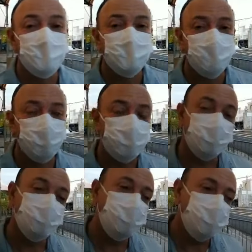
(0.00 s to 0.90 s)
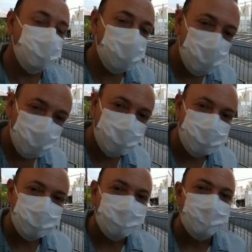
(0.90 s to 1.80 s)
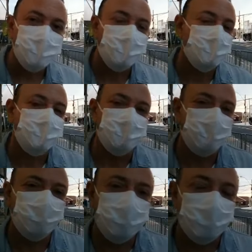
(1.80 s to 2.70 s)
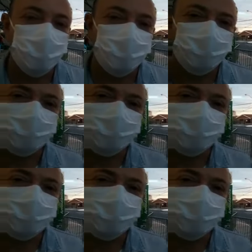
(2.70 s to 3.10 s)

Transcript: na UPA da Vila e, claro, da minha